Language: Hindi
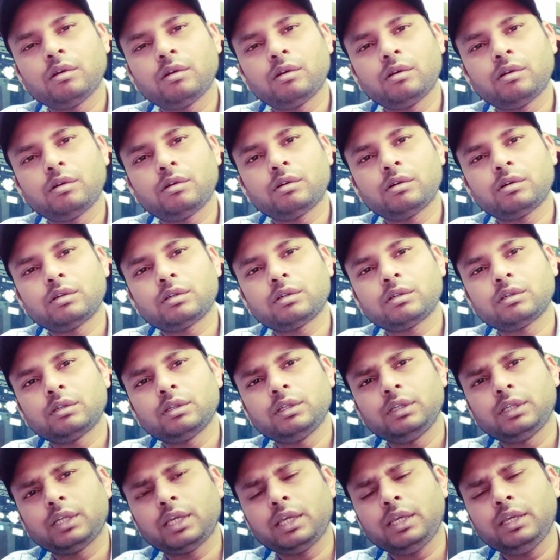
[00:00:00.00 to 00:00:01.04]
और
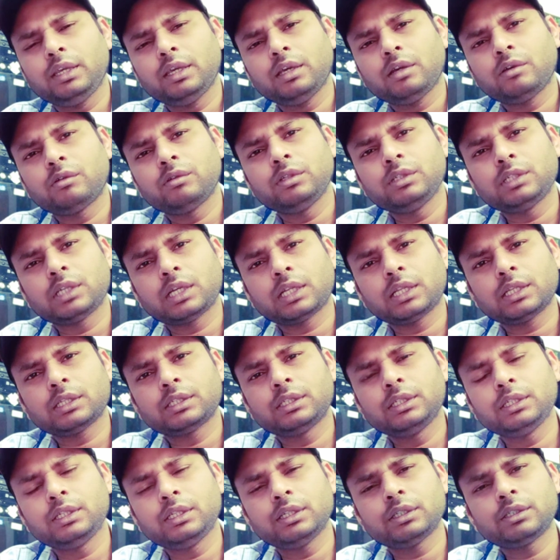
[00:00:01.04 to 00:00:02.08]
यही है कोई ज़्यादा
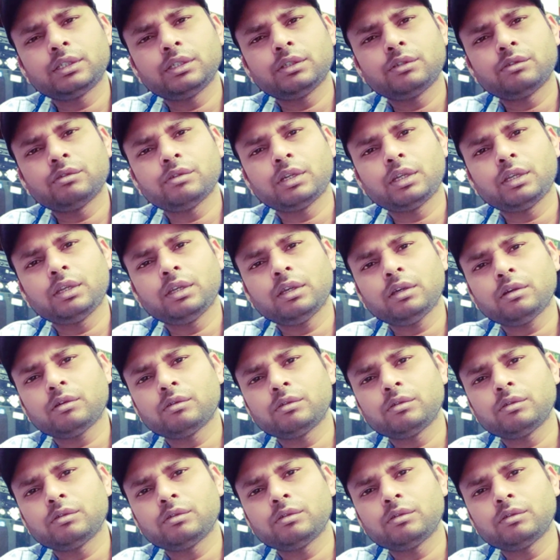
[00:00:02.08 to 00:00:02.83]
सीरियस इशू नहीं है